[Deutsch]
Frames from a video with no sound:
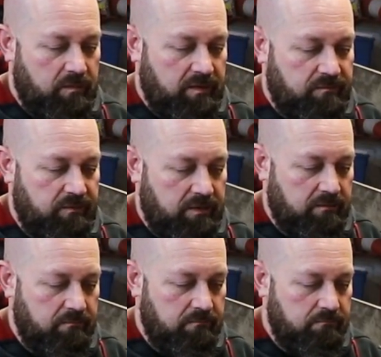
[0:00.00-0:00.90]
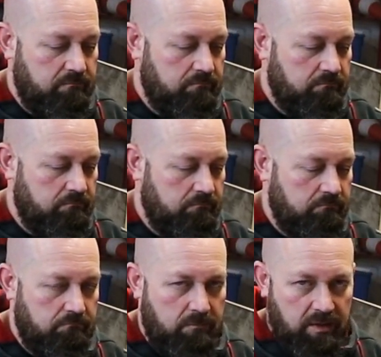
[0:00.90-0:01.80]
deswegen
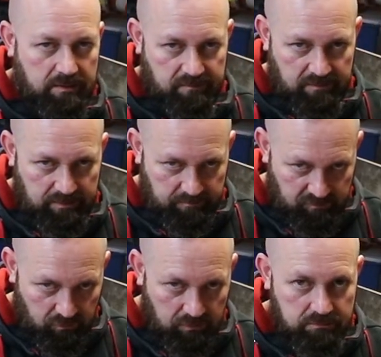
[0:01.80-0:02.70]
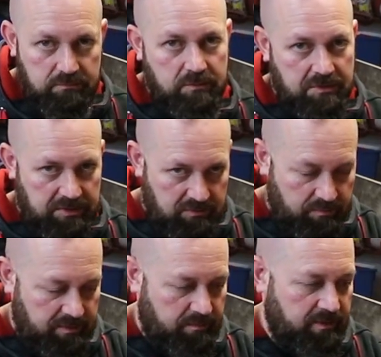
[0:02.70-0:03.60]
mache ich das halt eben so und nicht noch
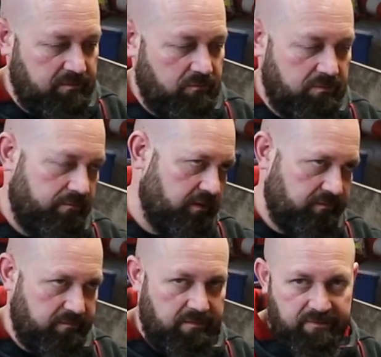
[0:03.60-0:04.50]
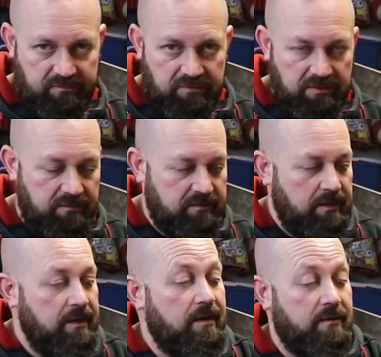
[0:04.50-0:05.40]
mit einer Platte drunter, weil das sonst einfach zu dick wird.
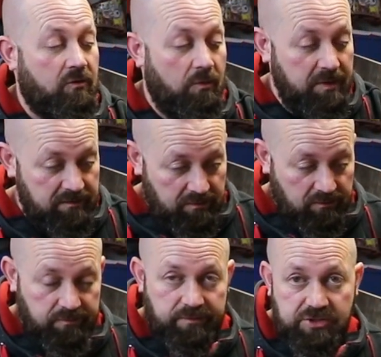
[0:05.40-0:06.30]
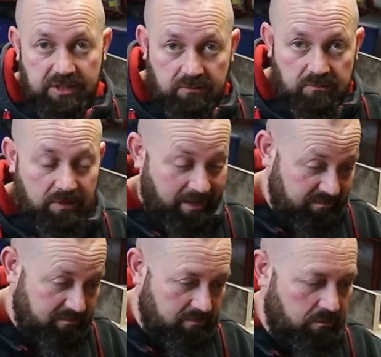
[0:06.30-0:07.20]
Da kommen hinterher noch so Verstärkung, noch
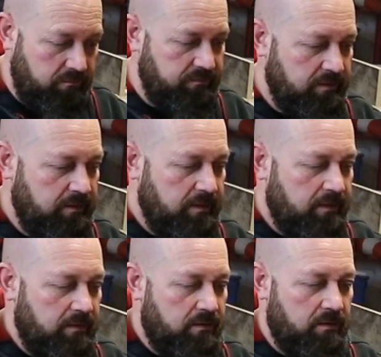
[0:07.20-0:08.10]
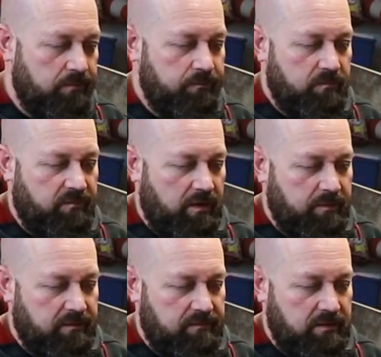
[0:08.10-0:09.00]
Leisten drauf ähm, weil
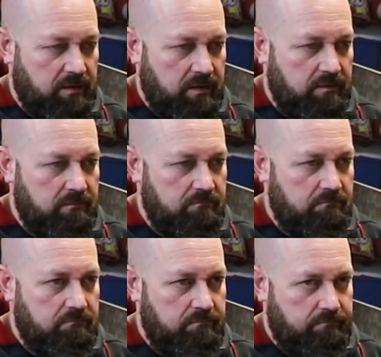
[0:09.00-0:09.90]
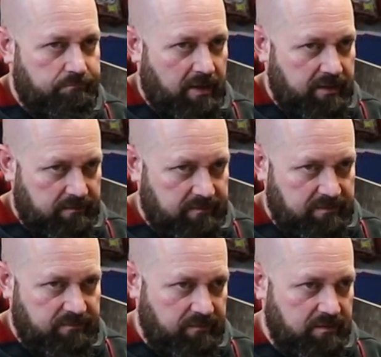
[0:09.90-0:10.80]
man das Ding ja äh,
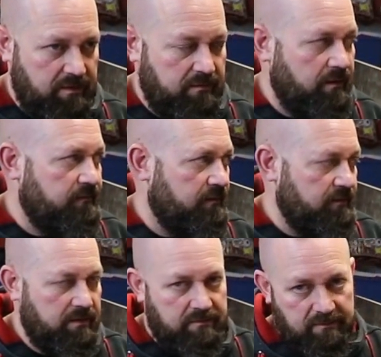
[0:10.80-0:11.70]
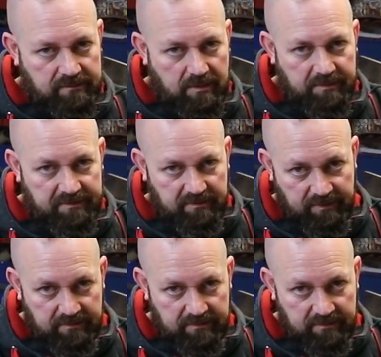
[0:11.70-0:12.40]
beiderseits verwenden kann. Also einerseits kann man es an die